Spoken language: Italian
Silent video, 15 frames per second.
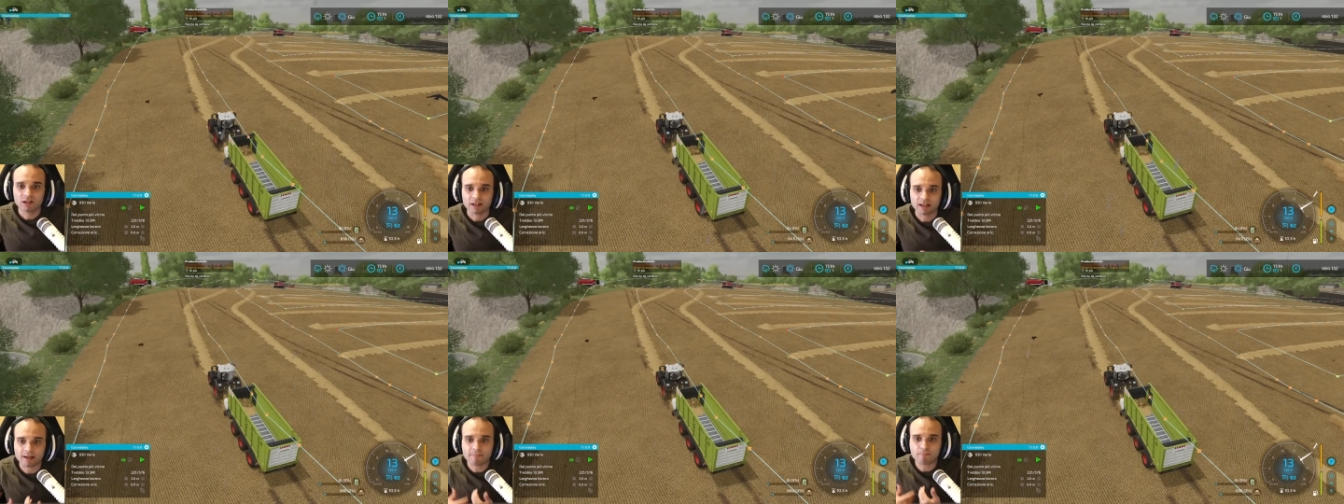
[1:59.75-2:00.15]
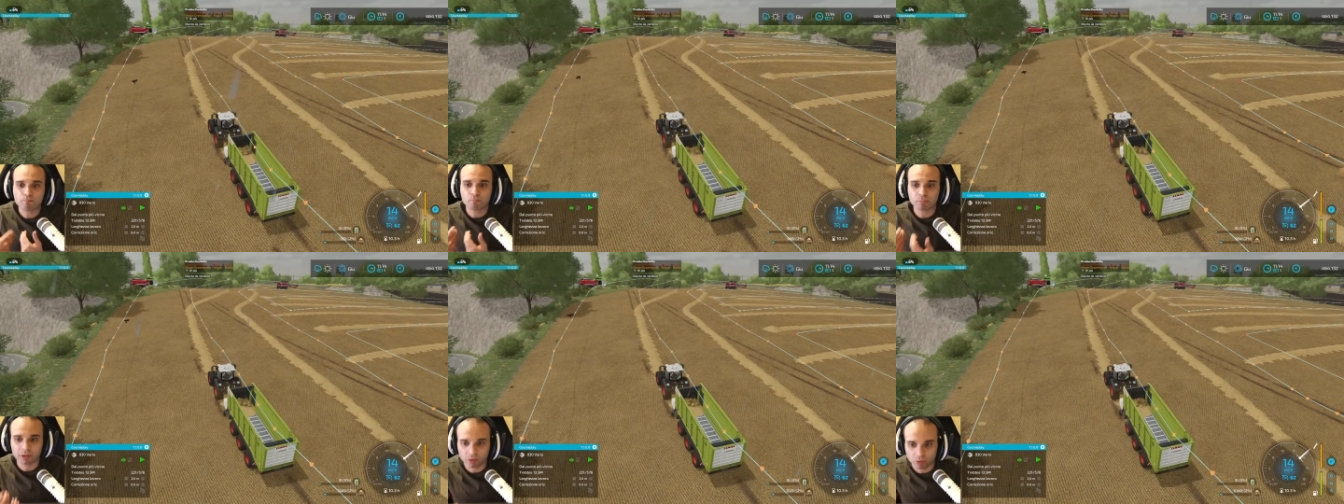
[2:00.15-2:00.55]

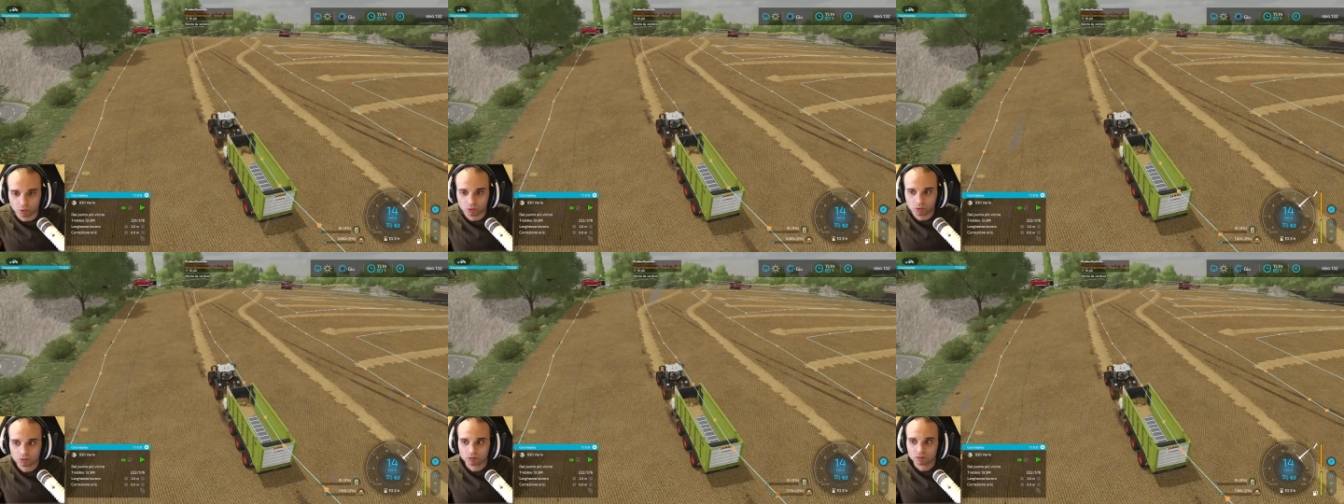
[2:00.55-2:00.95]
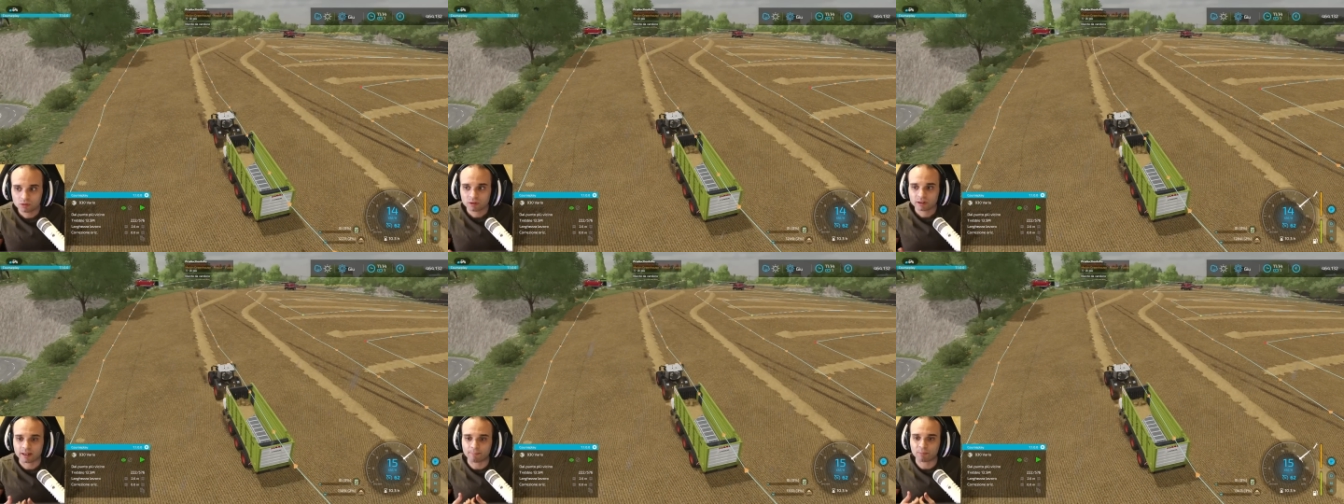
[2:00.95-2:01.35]
in più
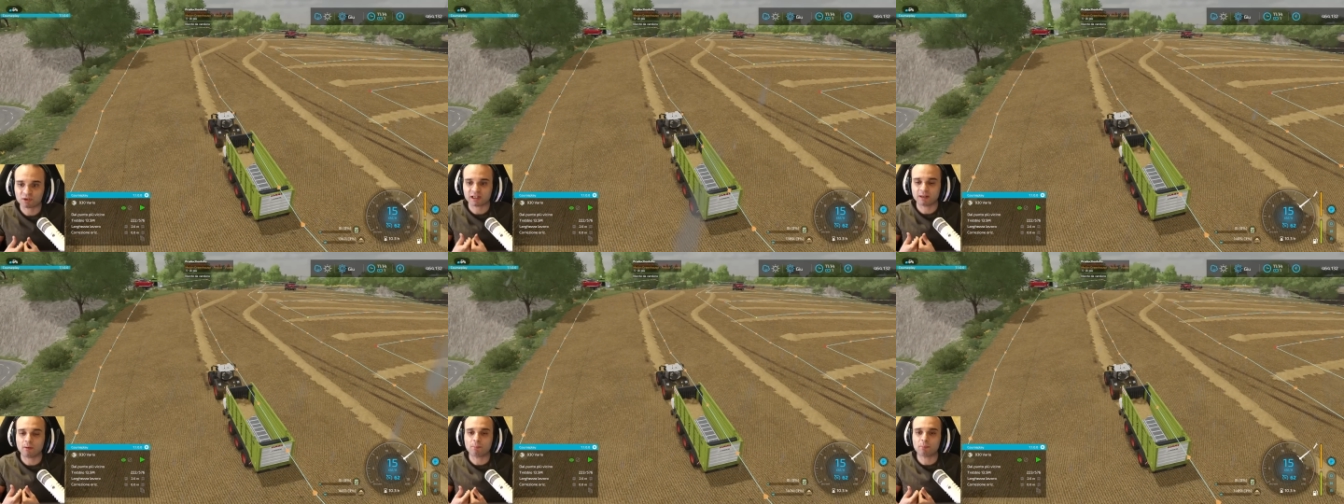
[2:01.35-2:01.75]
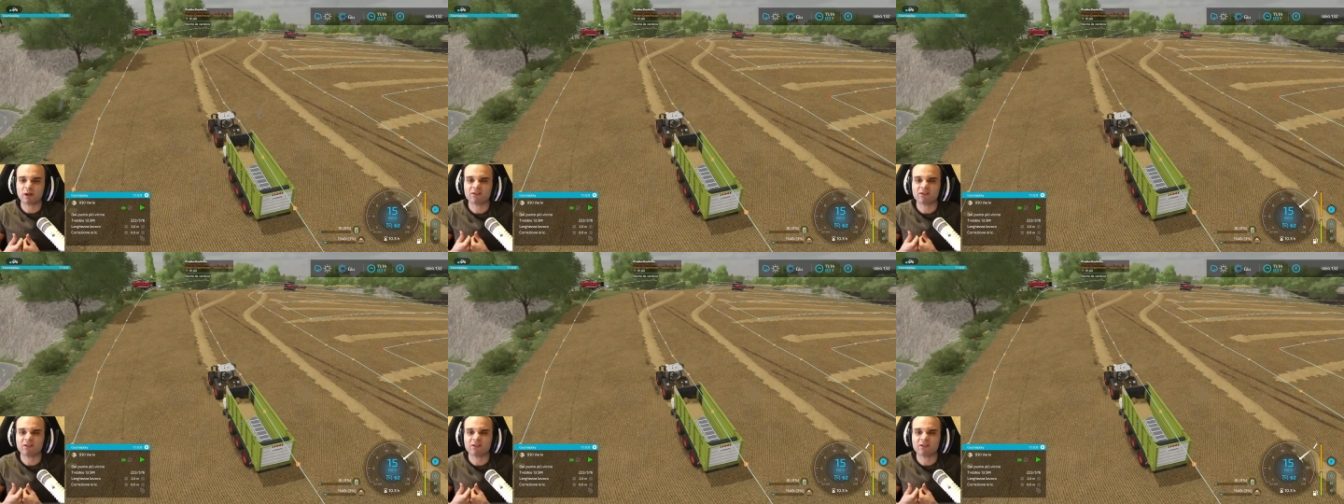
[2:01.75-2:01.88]
che possiamo poi